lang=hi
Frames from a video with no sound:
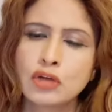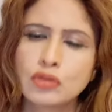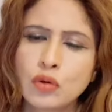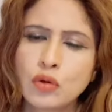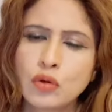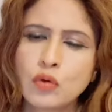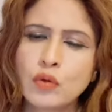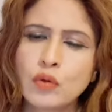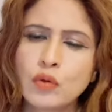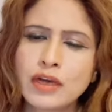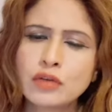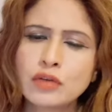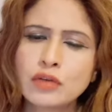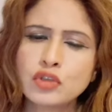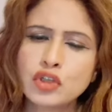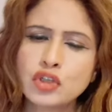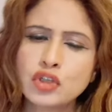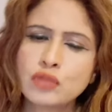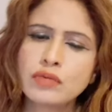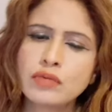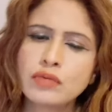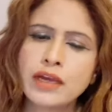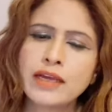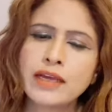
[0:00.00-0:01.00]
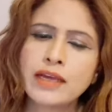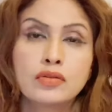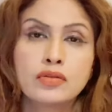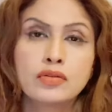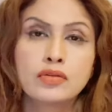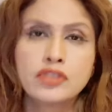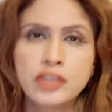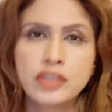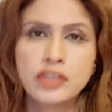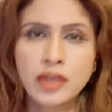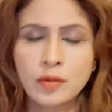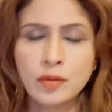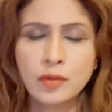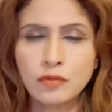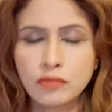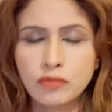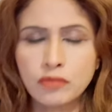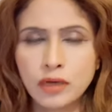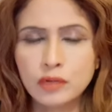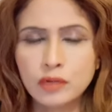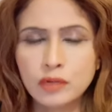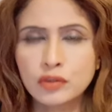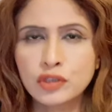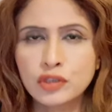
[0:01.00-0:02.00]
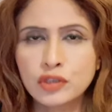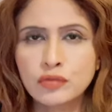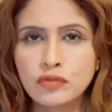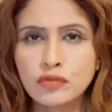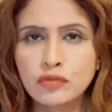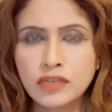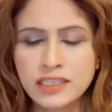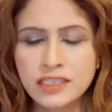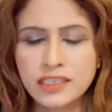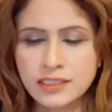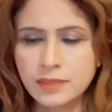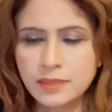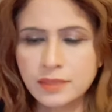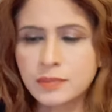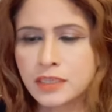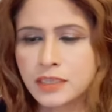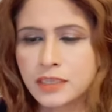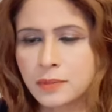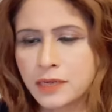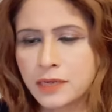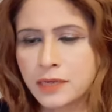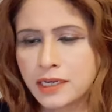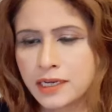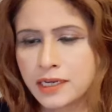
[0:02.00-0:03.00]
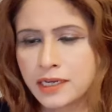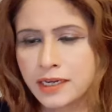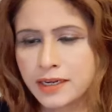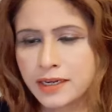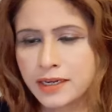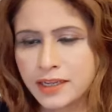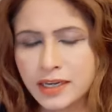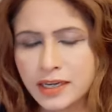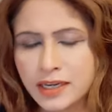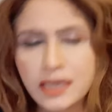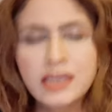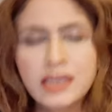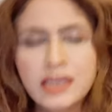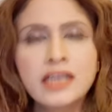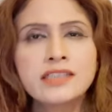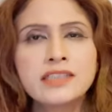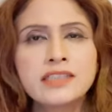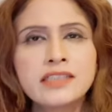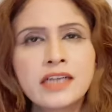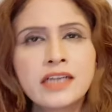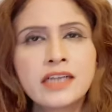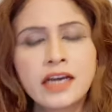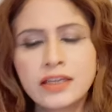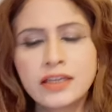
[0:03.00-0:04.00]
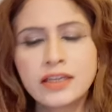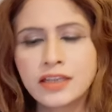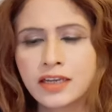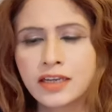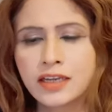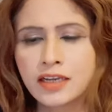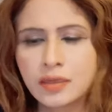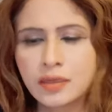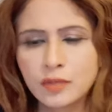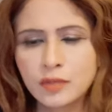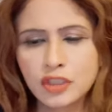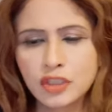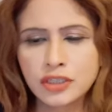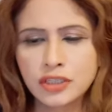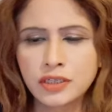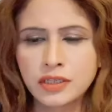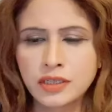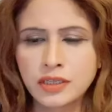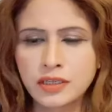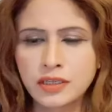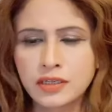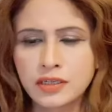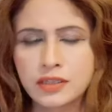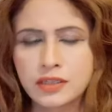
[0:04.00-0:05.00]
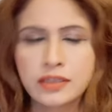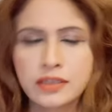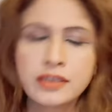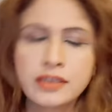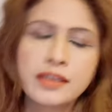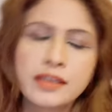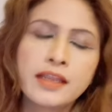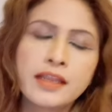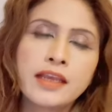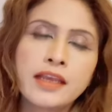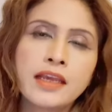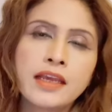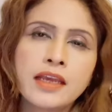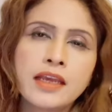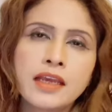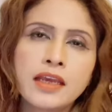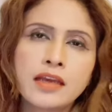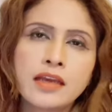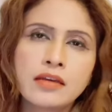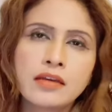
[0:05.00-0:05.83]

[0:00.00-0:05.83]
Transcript: तो हुआ कुछ यूँ है तो जनाब हुआ कुछ यूँ कि सबसे पहले डेरा गाजी खान के कमिश्नर ने